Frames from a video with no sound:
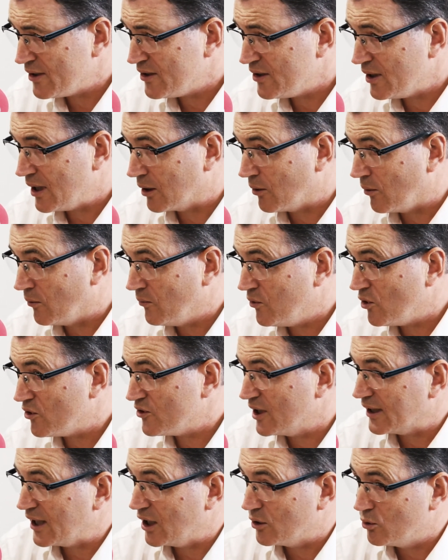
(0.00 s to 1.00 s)
C'est la grande force
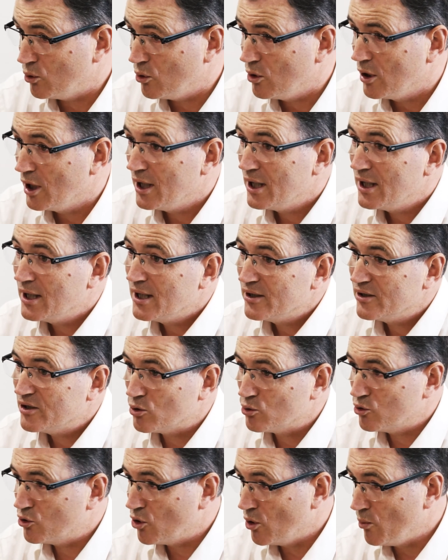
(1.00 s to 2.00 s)
d'être à deux. C'est
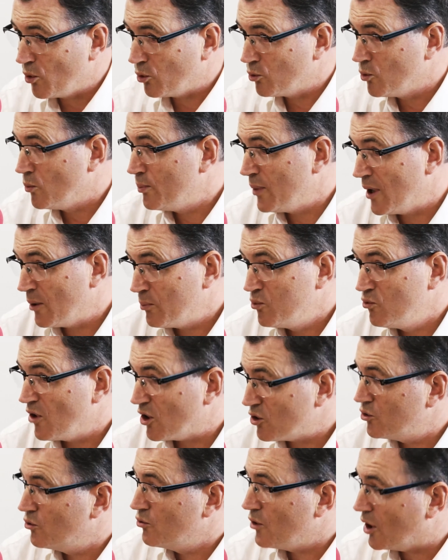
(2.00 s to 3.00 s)
justement de ne pas pouvoir
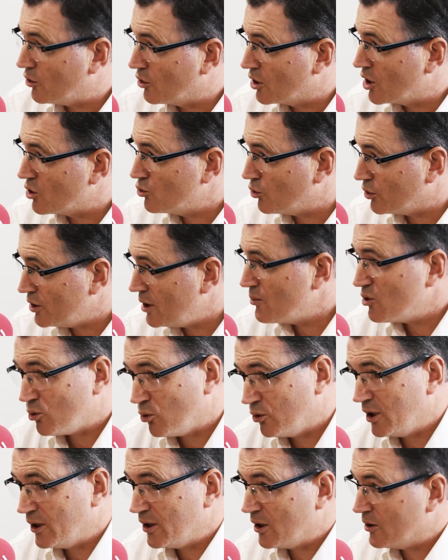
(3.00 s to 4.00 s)
se voir dans la journée parce
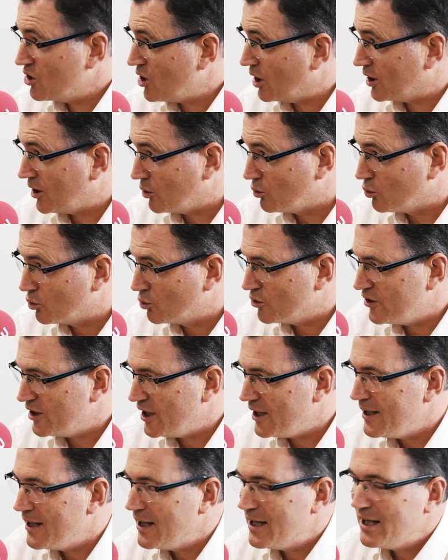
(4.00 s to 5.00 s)
qu'on a chacun nos
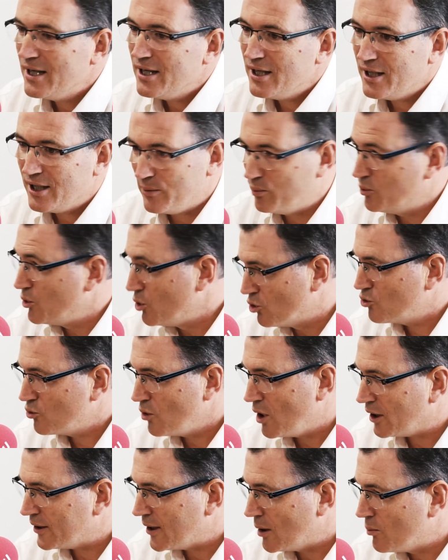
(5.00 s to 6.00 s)
dossiers. Et puis le
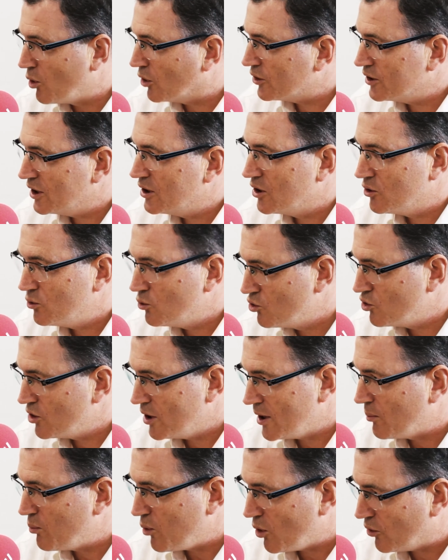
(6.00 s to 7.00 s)
soir d'aborder des sujets
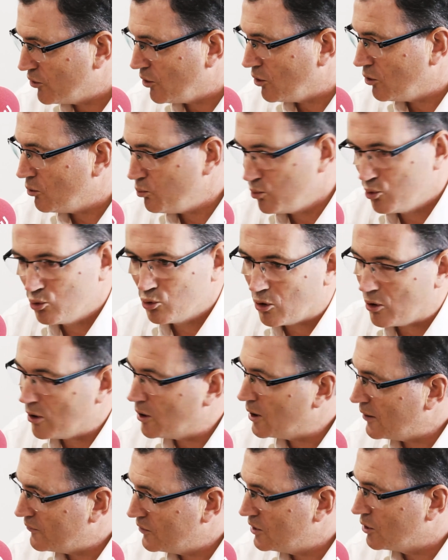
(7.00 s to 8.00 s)
importants pour
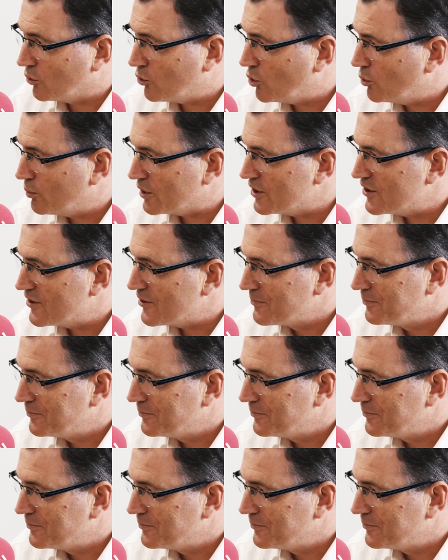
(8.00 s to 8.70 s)
euh, la vie de l'entreprise.